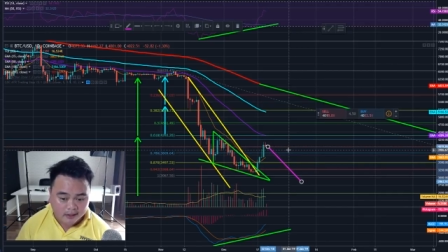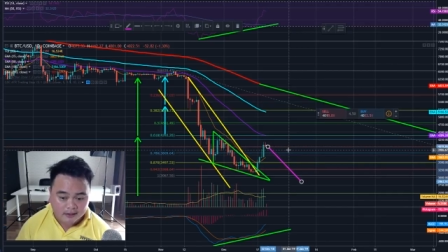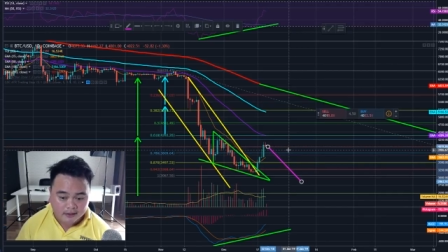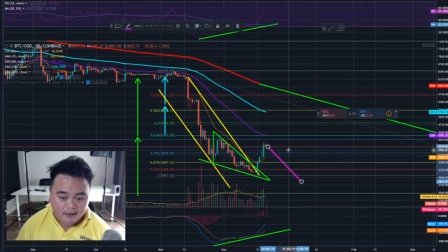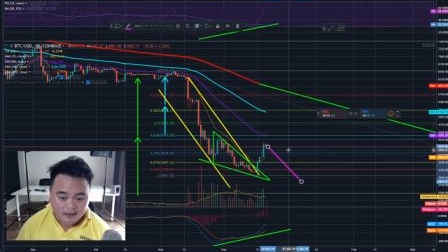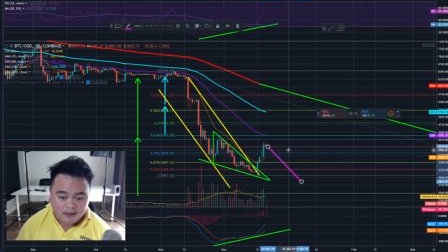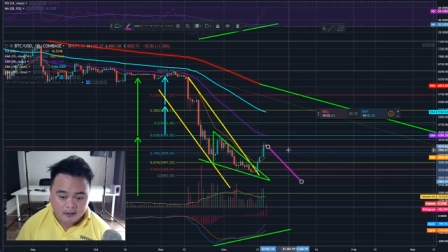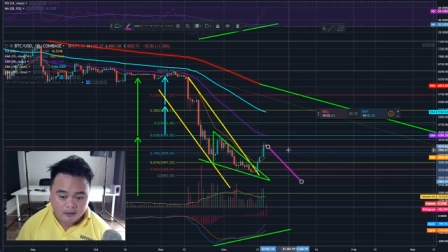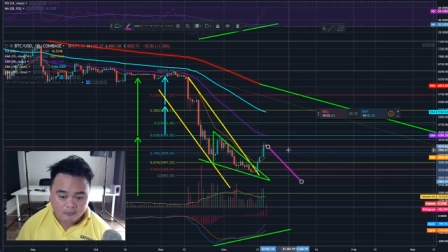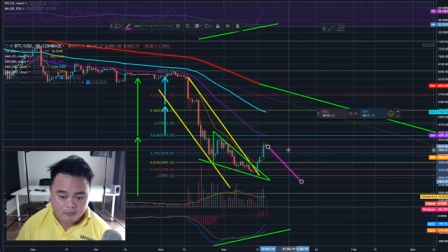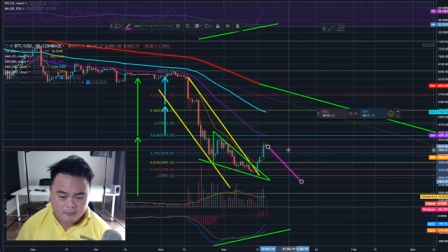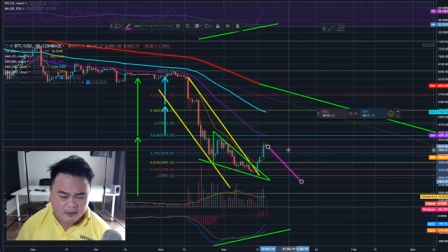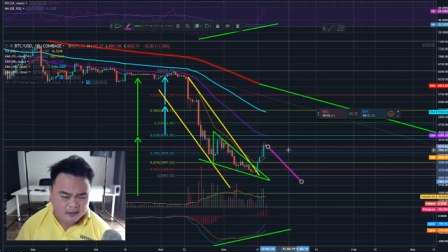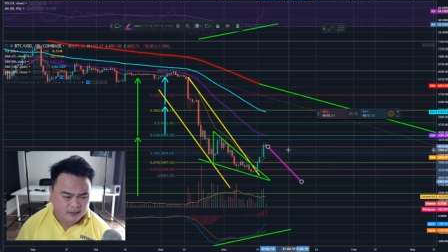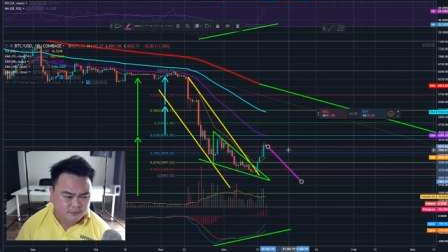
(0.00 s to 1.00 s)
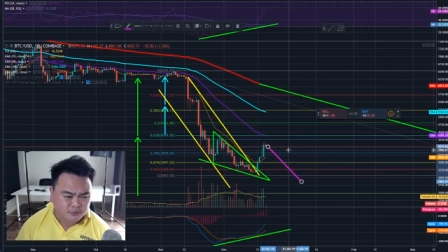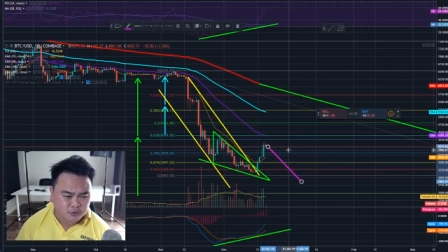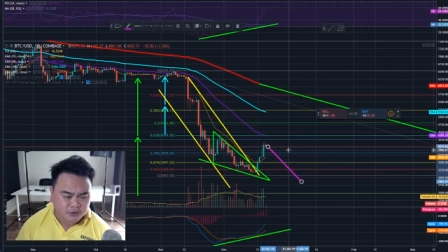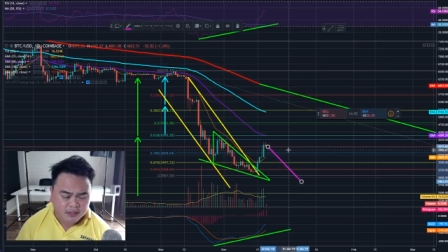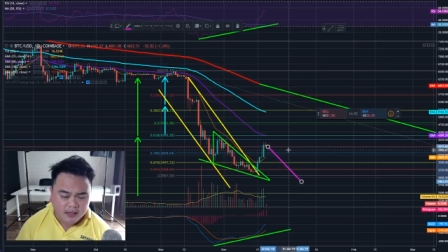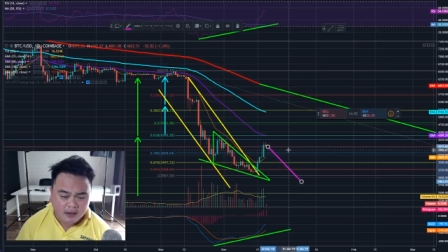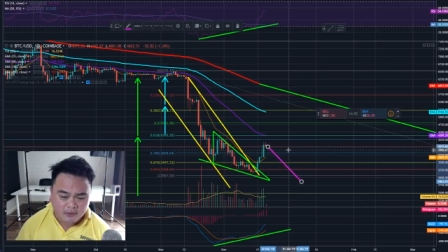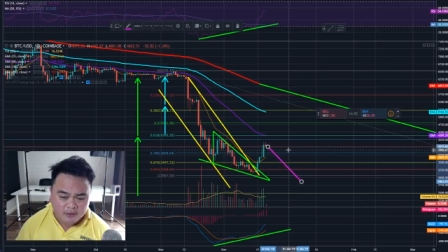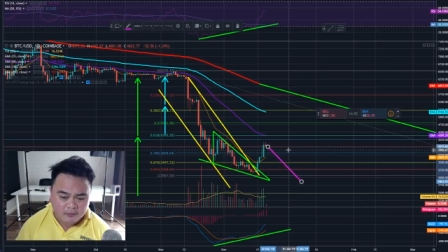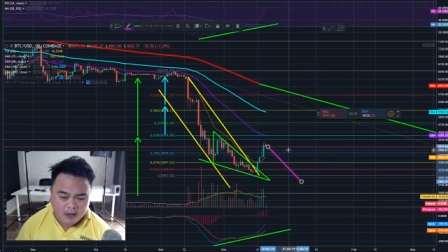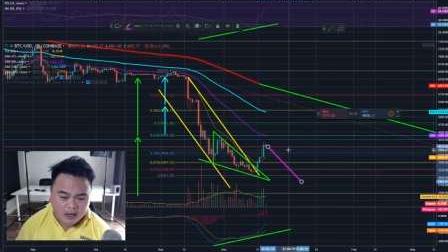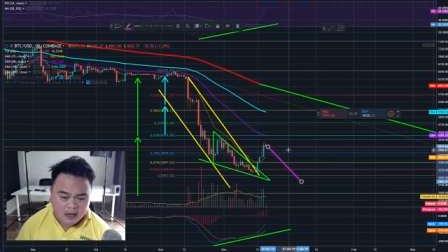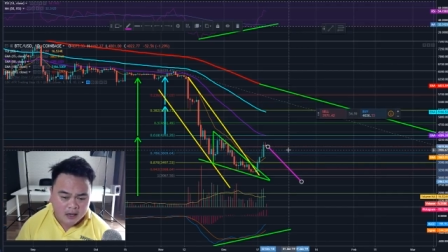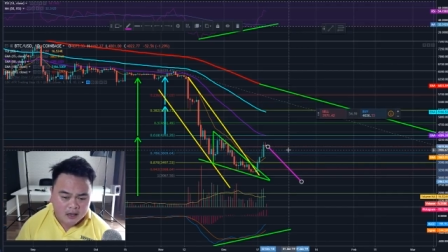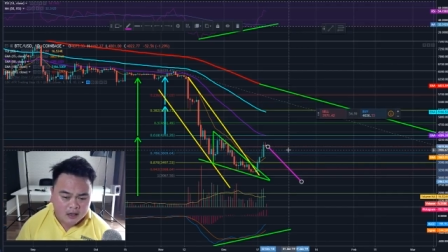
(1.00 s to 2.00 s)
เลยนะเพราะมันถึงจุดที่เราคิด
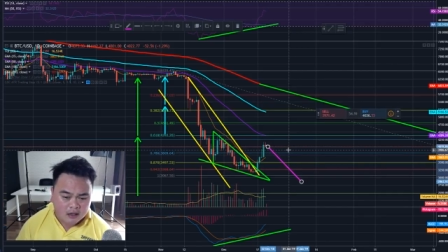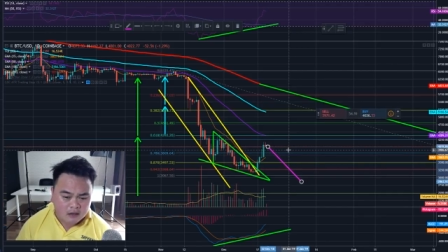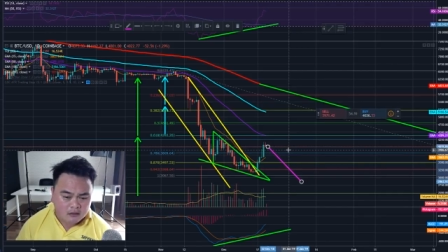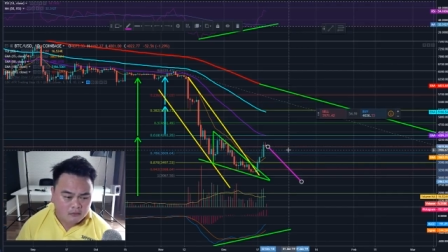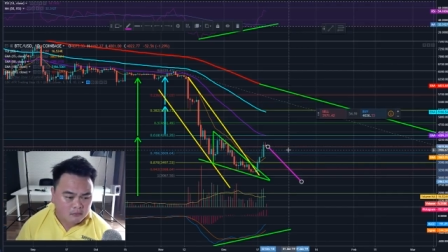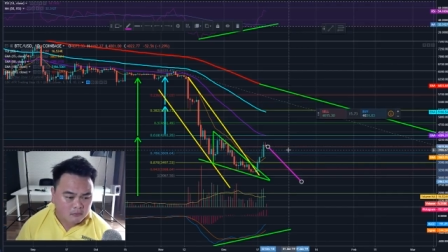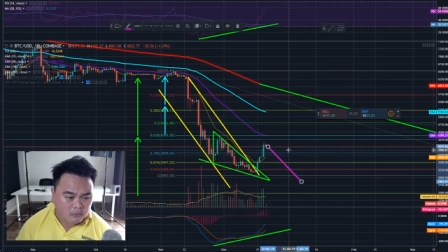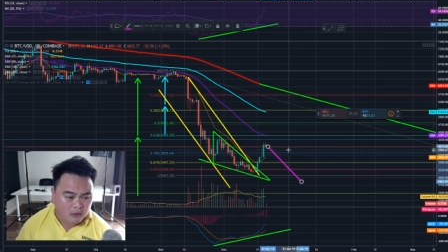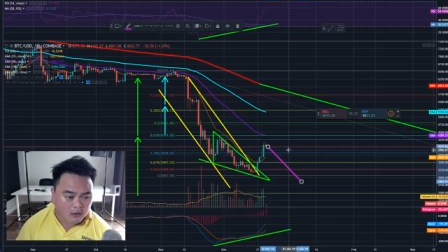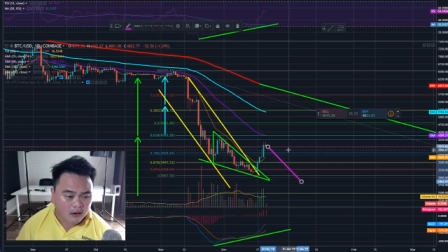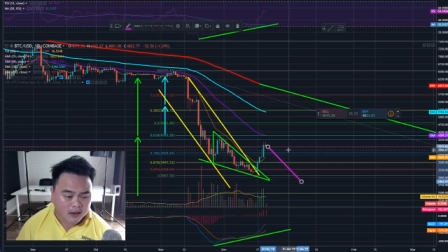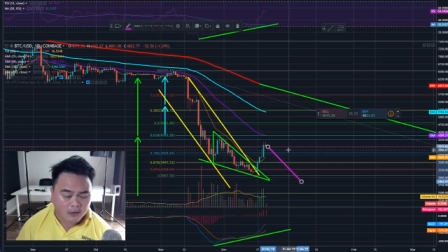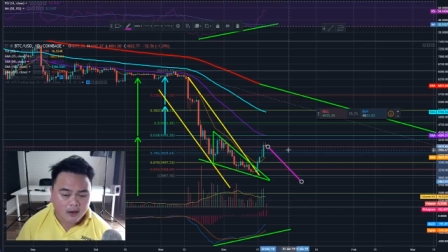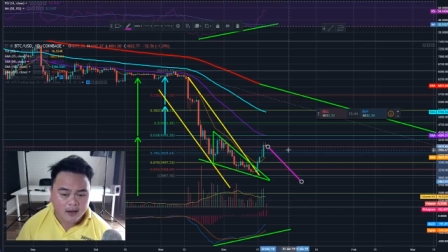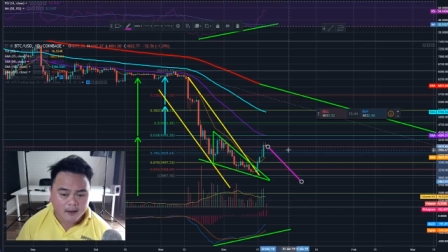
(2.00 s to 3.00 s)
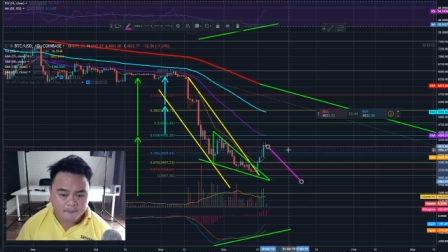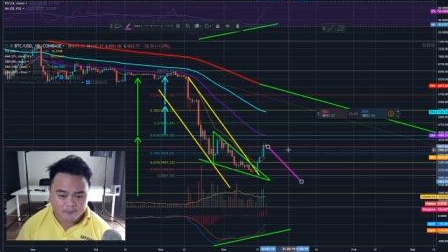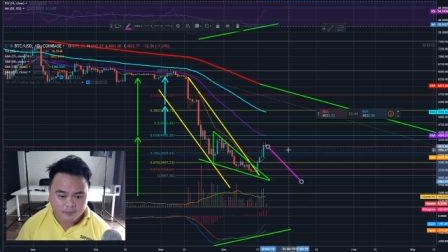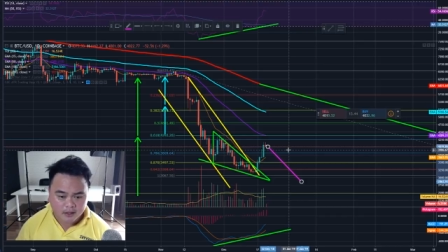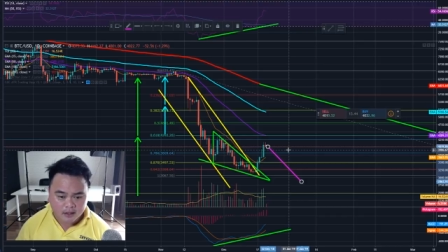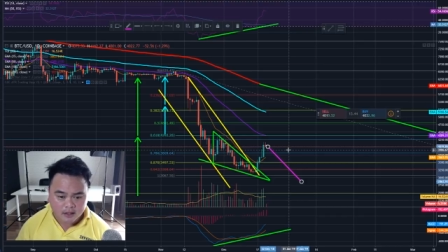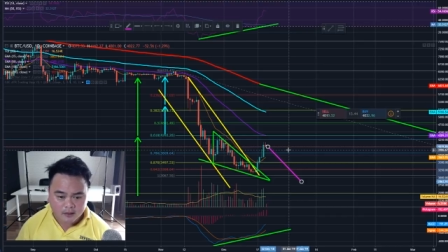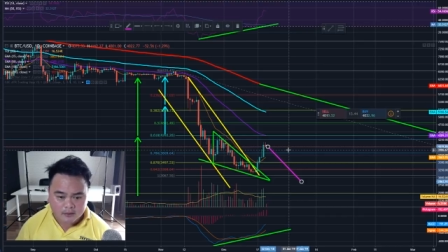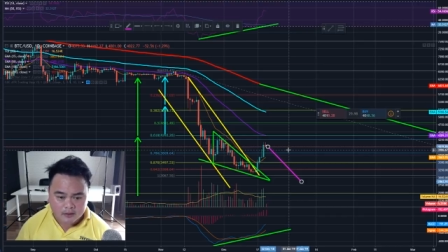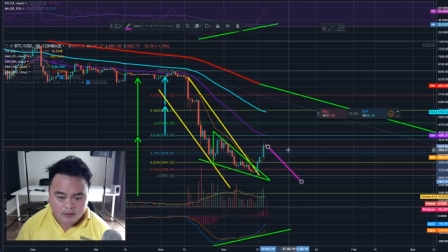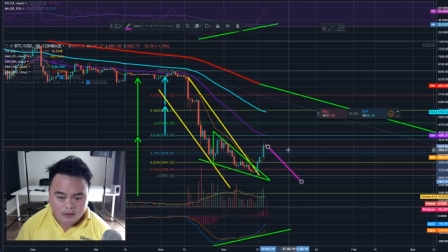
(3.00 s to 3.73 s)
ว่าพอแล้วอะนะครับ